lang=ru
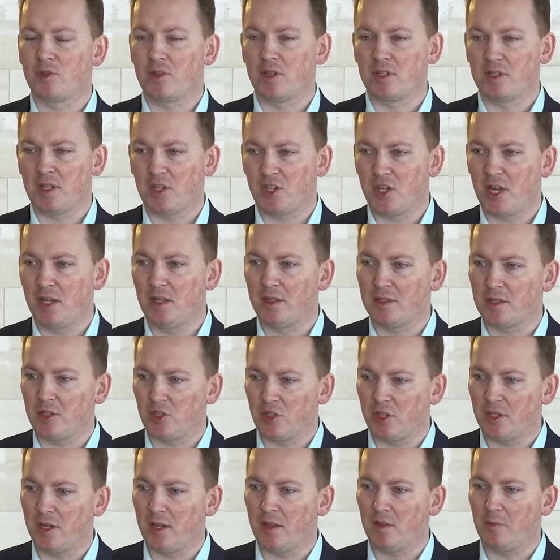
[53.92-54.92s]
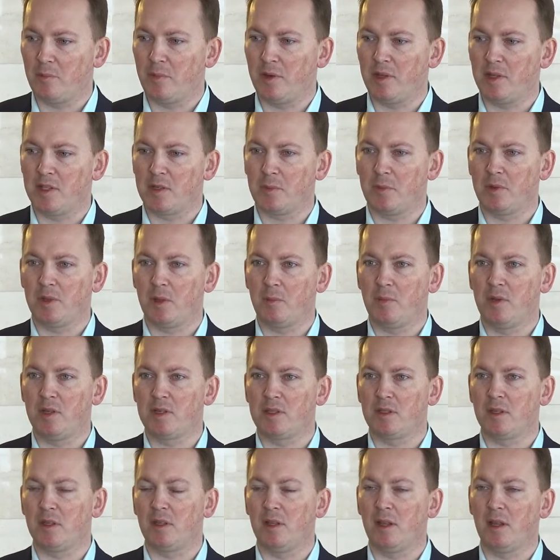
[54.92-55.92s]
что изначально сочинение, в принципе,
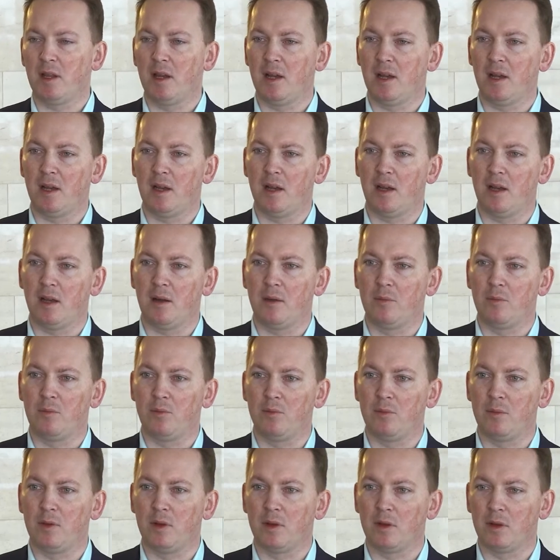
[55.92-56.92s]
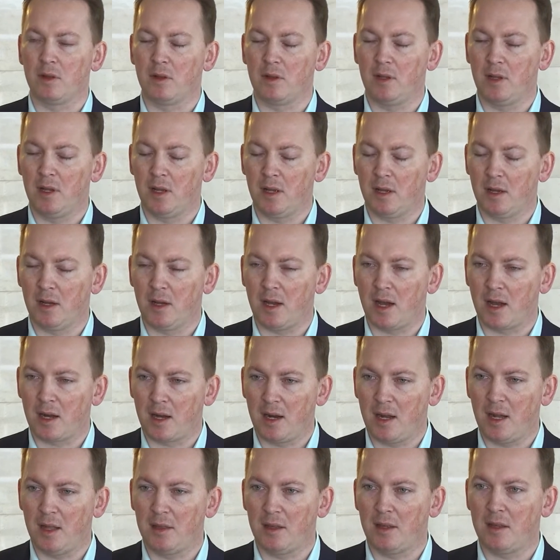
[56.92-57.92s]
написано для, э, для
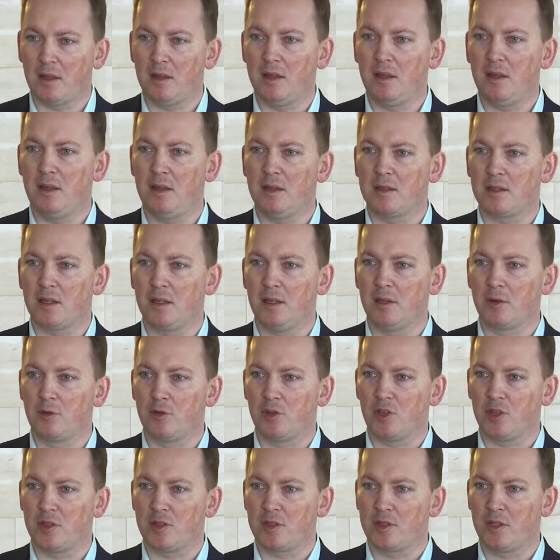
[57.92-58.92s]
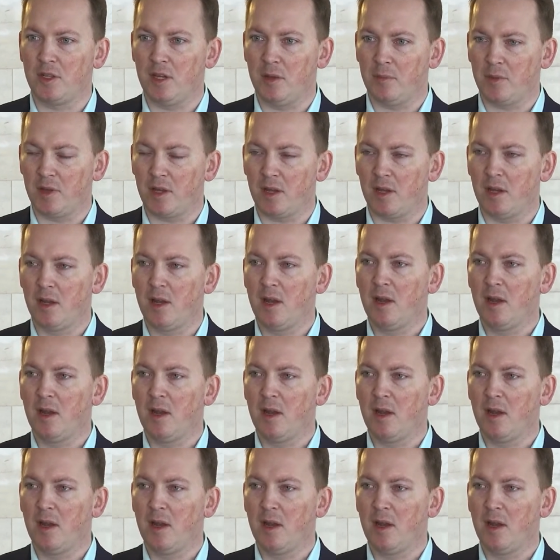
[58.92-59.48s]
органа и солирующей скрипки.